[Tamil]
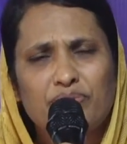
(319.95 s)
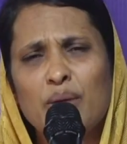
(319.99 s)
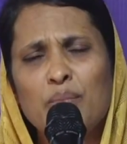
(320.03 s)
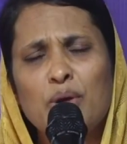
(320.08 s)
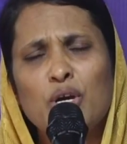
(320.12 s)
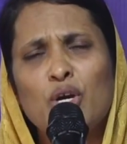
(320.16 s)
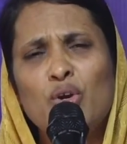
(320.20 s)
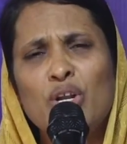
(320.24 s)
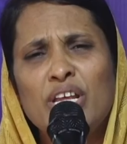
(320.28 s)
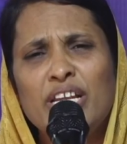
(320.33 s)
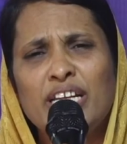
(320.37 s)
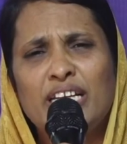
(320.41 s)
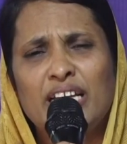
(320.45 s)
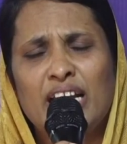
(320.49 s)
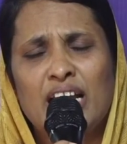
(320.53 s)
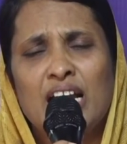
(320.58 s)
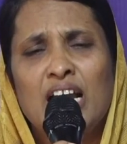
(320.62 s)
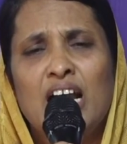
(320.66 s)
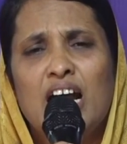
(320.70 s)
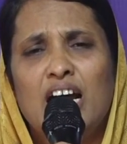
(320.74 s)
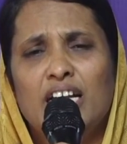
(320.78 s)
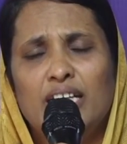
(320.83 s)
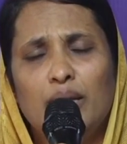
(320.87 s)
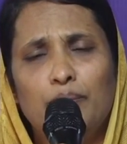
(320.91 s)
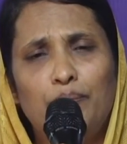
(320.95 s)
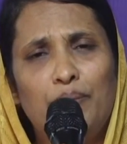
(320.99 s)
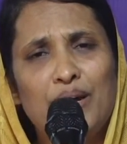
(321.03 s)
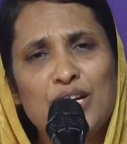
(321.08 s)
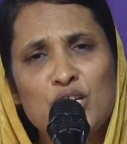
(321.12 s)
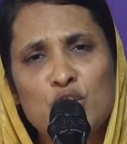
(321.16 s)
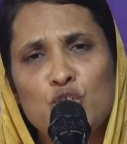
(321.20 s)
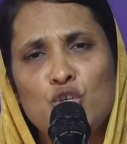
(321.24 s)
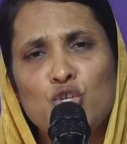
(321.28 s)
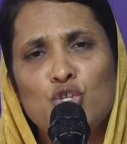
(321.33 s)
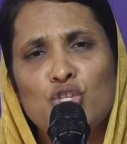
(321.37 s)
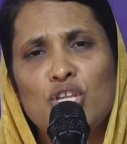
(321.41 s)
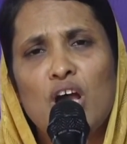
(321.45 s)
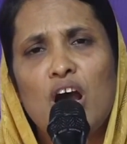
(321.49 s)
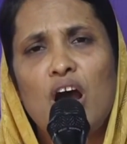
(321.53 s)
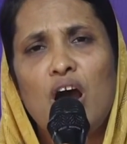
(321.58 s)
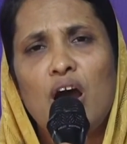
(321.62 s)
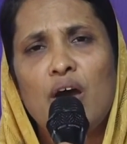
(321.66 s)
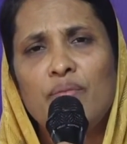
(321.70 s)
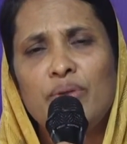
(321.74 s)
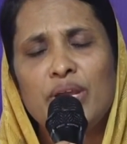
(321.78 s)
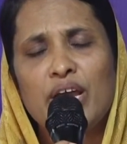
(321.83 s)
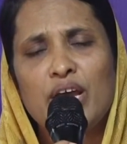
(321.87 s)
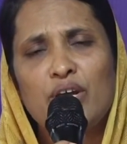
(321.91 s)
நமக்குள்ள இருக்கிற அந்த பரிசுத்த
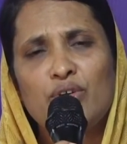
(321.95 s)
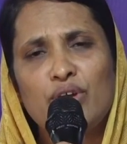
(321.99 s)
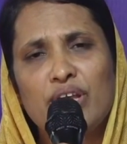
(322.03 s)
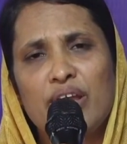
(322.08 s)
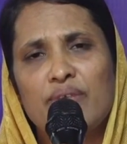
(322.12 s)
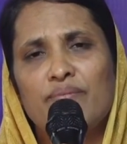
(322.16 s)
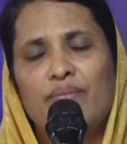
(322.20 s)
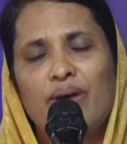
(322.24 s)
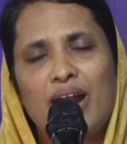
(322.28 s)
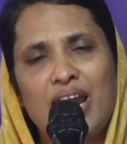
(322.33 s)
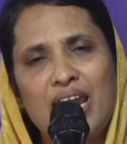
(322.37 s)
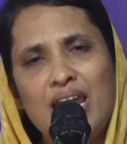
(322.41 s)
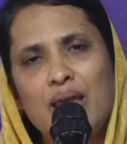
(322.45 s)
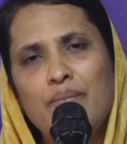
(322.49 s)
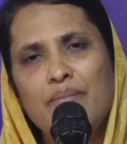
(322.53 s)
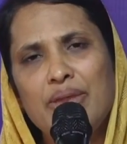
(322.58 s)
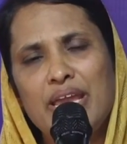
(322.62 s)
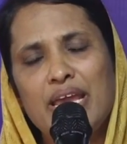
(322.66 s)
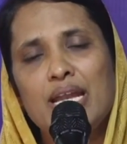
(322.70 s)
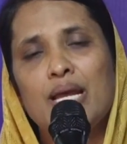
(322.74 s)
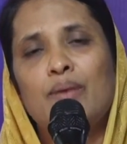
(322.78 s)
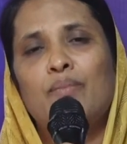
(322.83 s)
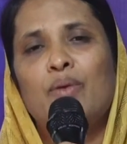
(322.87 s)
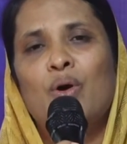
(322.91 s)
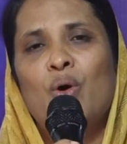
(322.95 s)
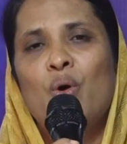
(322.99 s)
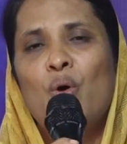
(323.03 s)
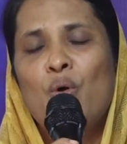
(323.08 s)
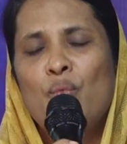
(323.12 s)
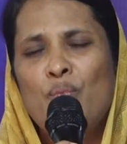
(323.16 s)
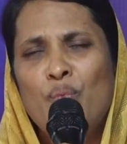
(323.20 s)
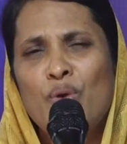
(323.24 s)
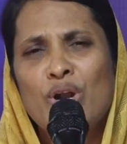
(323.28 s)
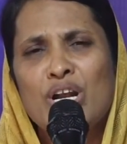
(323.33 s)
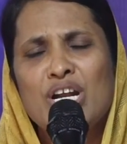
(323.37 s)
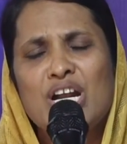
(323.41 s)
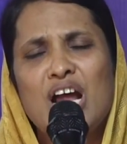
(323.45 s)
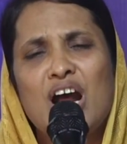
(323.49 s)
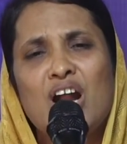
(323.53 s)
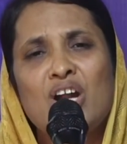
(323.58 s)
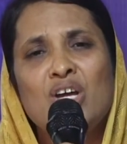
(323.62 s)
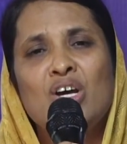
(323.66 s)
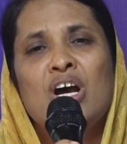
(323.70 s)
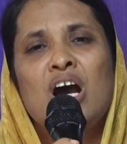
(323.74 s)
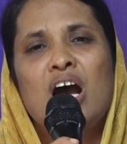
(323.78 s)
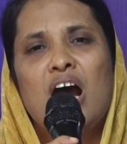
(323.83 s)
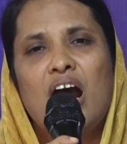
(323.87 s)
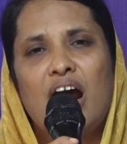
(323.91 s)
ஆவியானுடைய வல்லமையை நம்ம ஒவ்வொரு
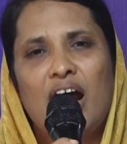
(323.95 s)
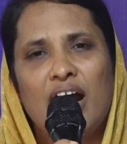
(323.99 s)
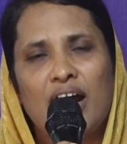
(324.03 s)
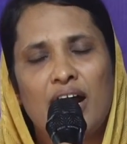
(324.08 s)
நாளும்